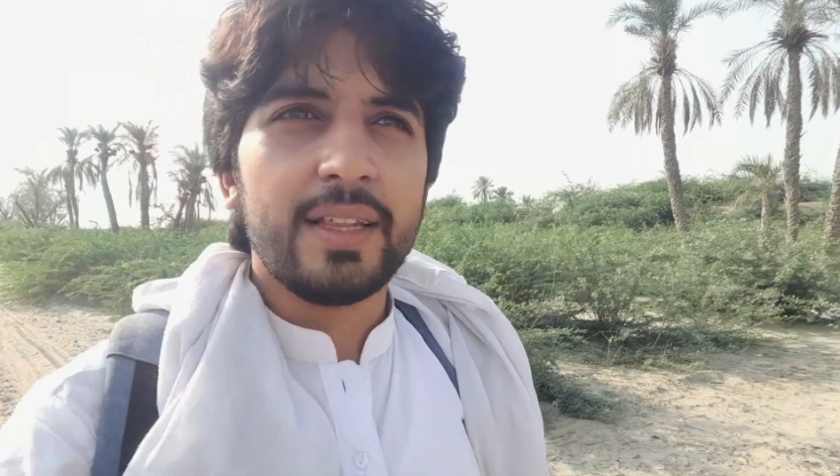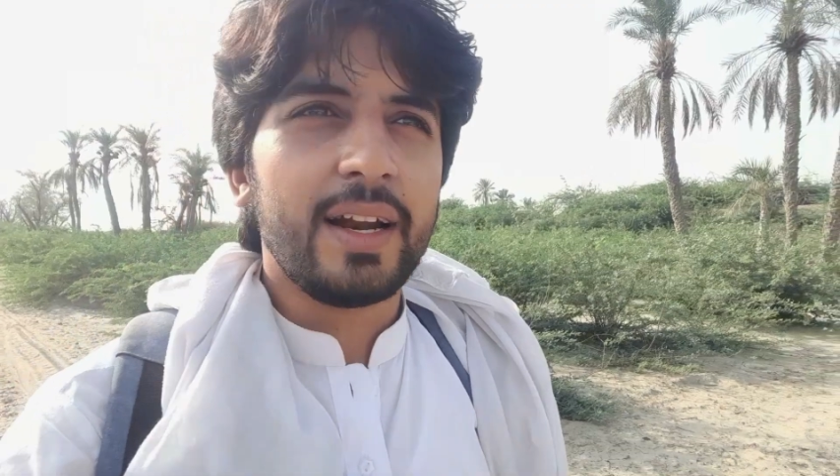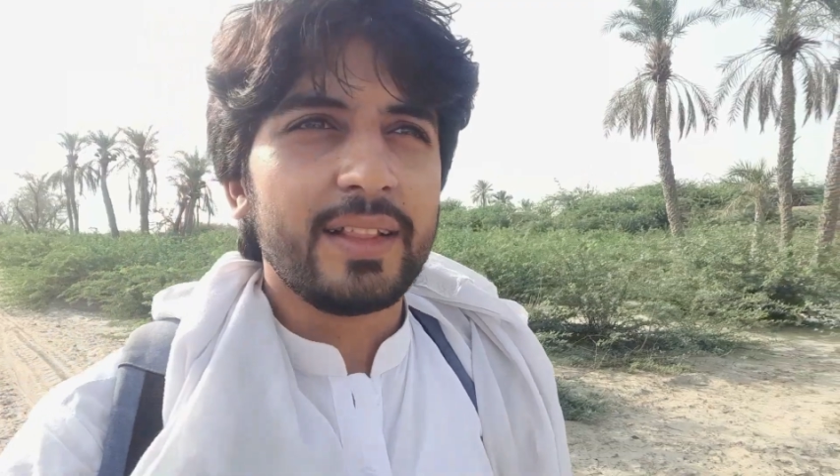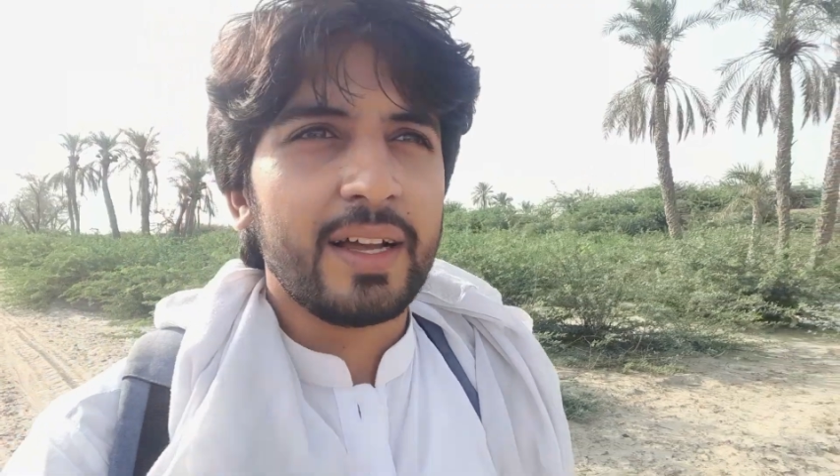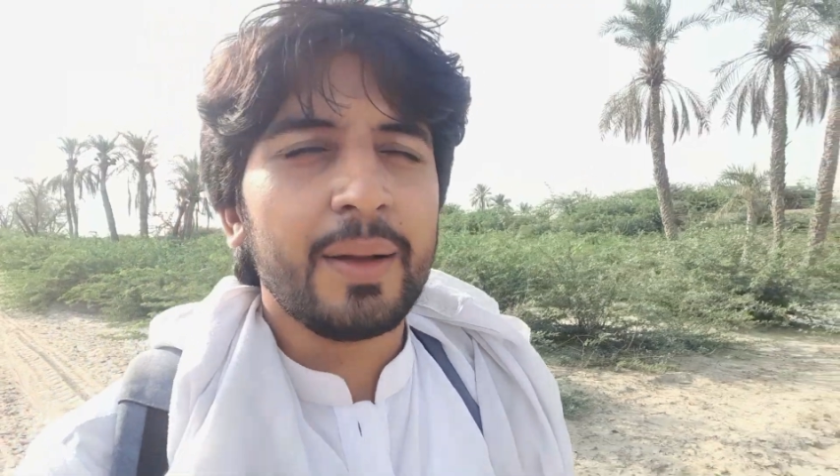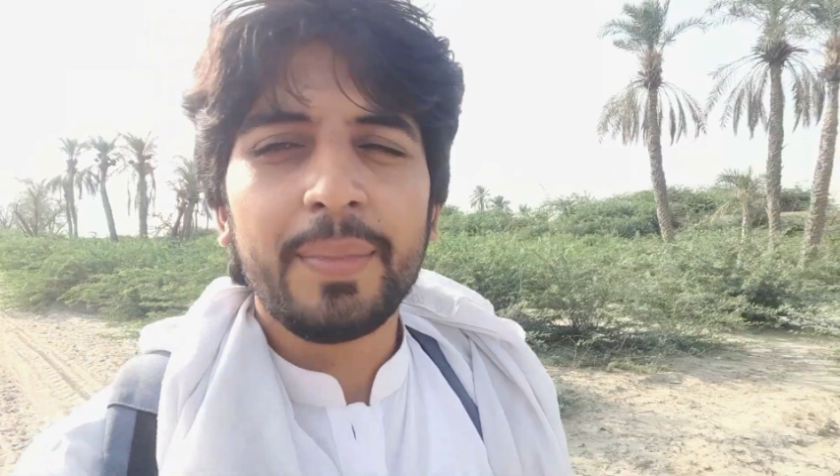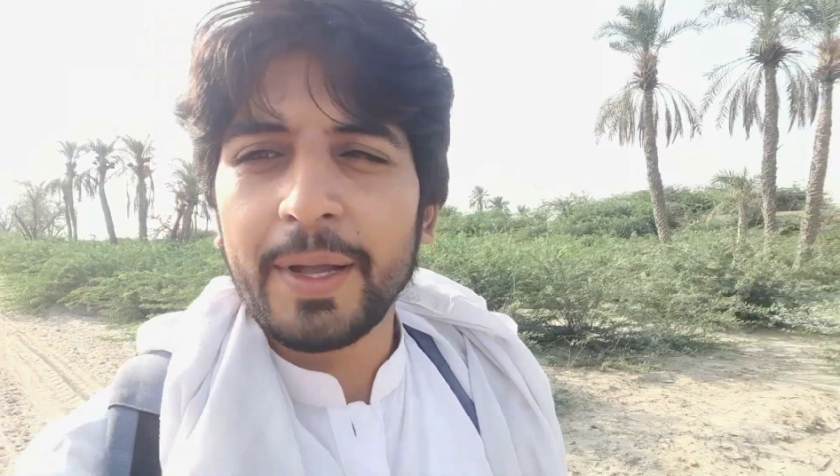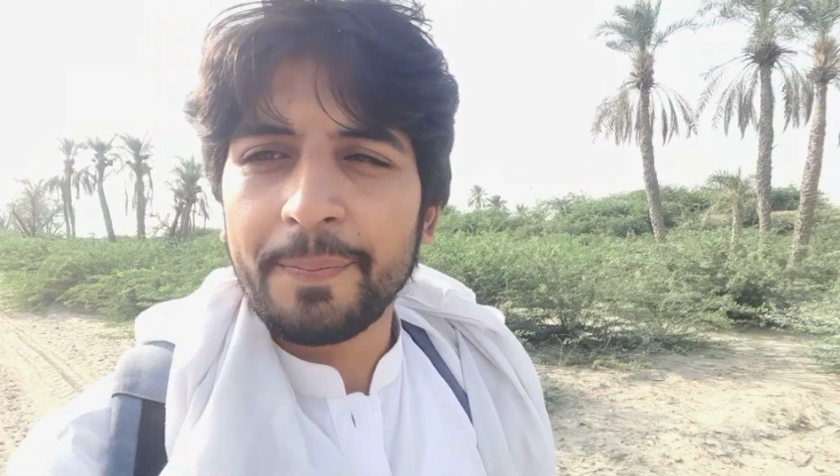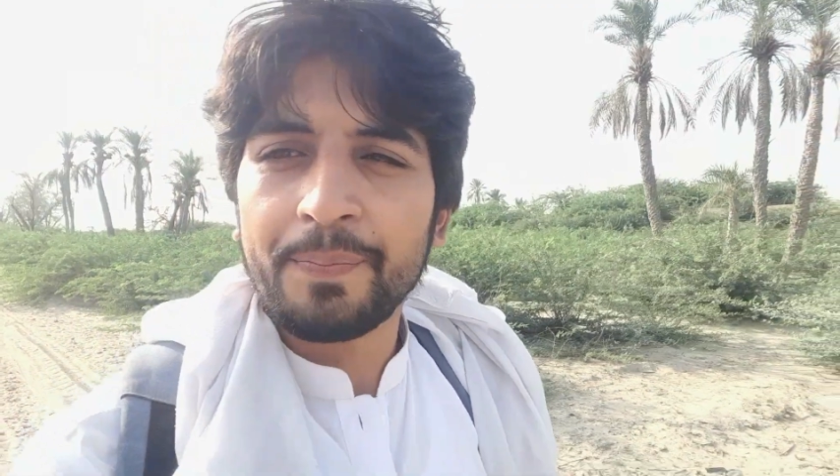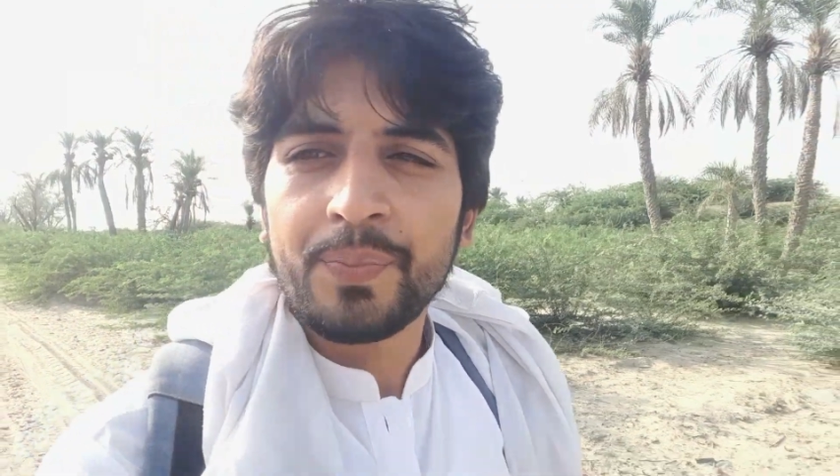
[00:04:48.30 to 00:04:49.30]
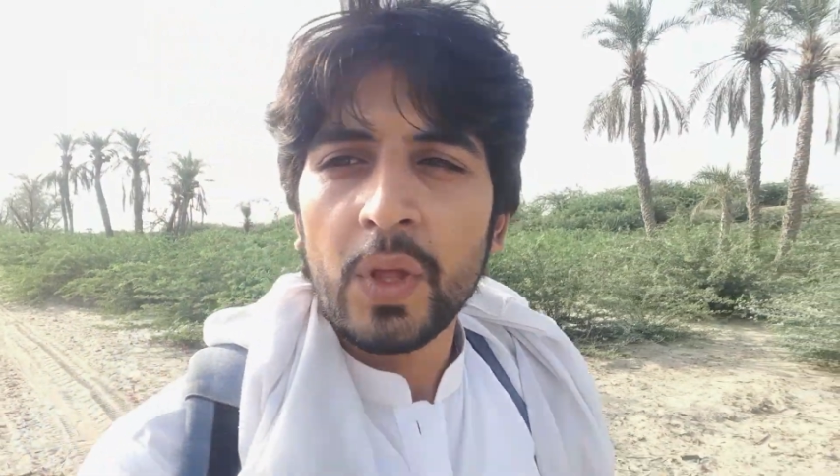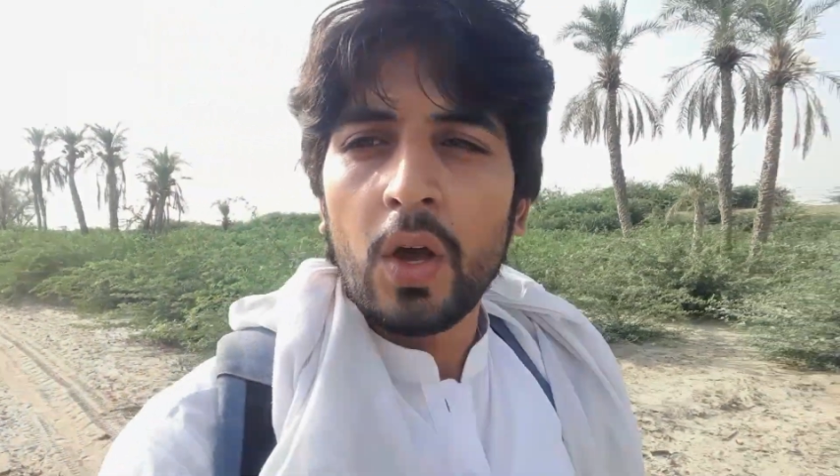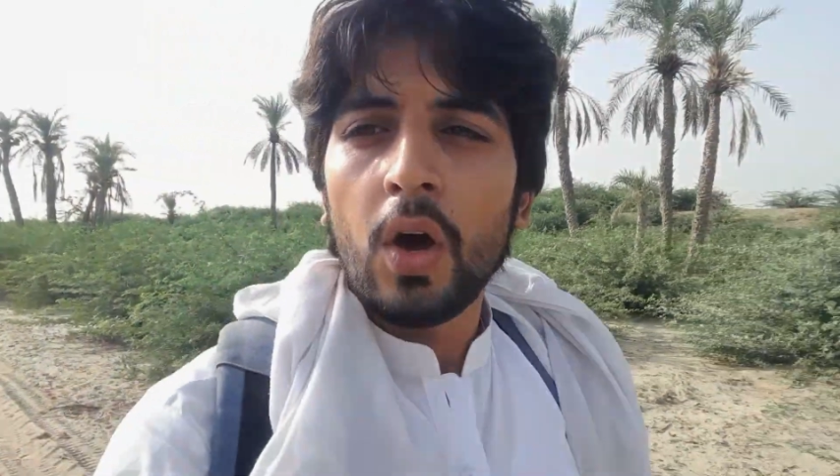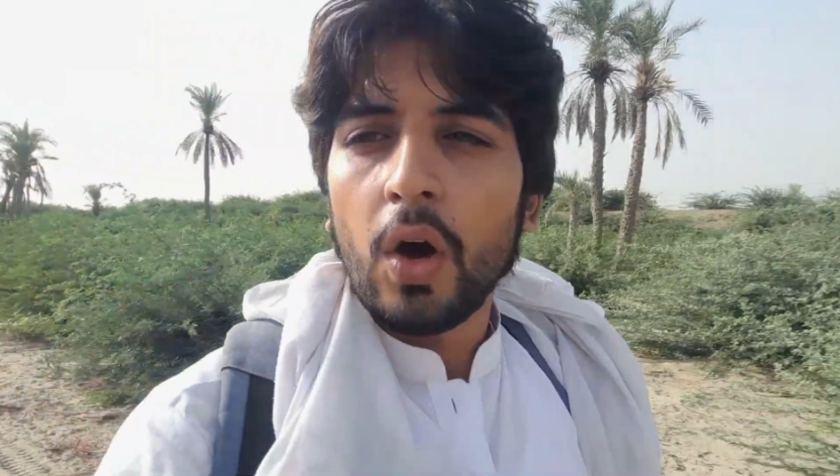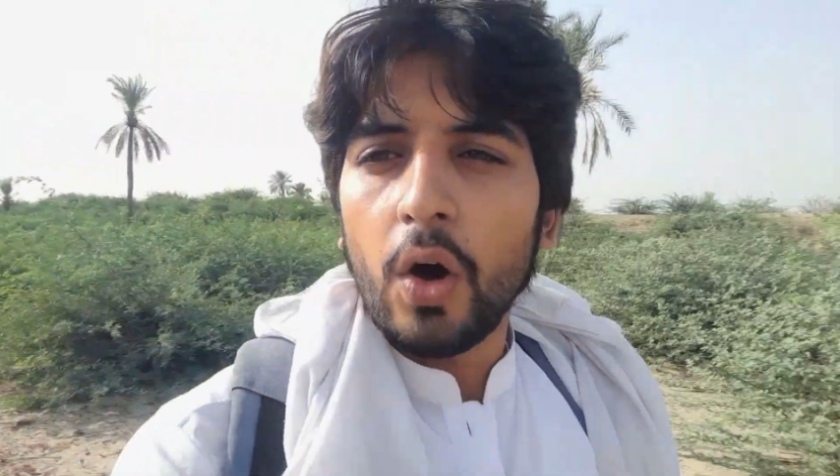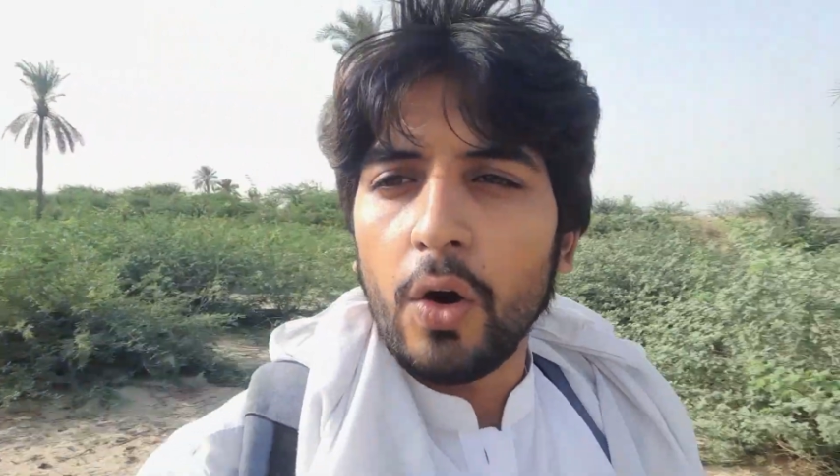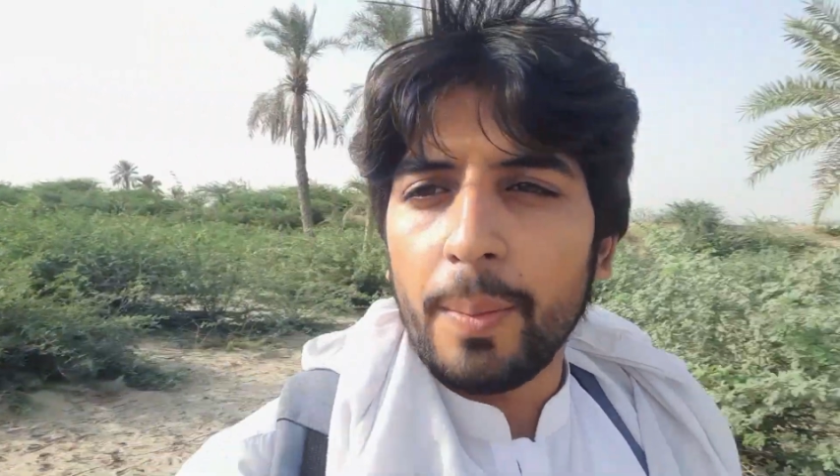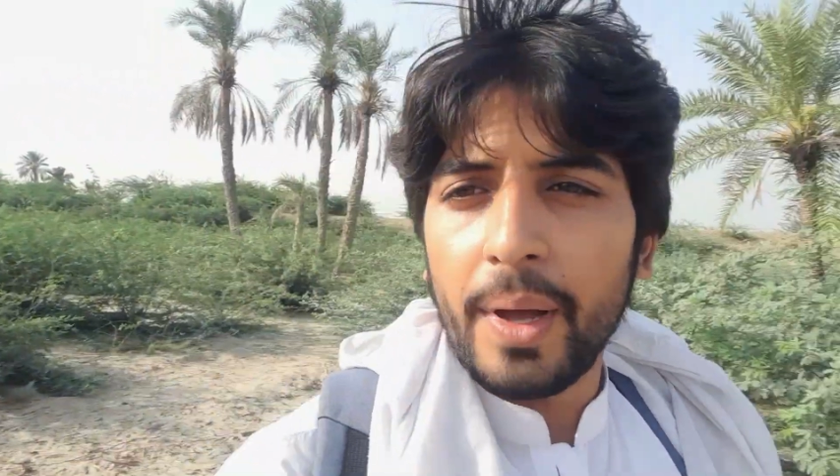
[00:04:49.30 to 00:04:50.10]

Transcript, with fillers: दरा तंग पे और